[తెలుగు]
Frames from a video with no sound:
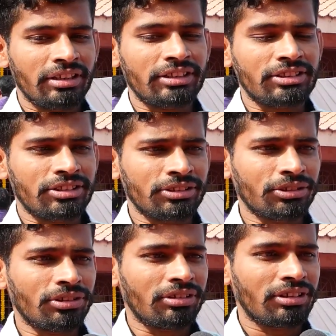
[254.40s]
నెక్స్ట్
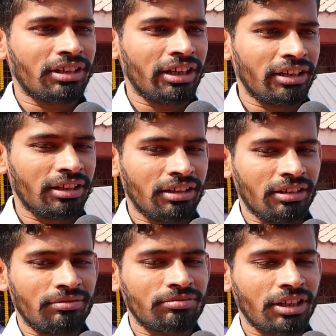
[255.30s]
ఆయన
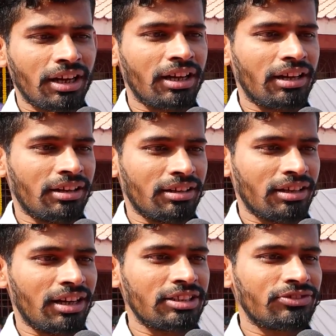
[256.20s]
కా
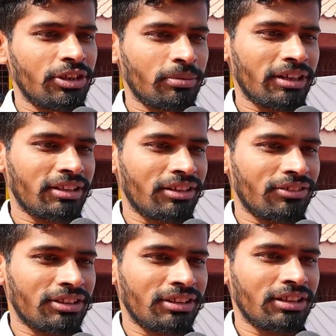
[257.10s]
కాల్చివేయబడ్డ
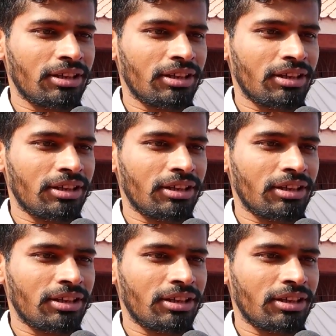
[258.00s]
తర్వాత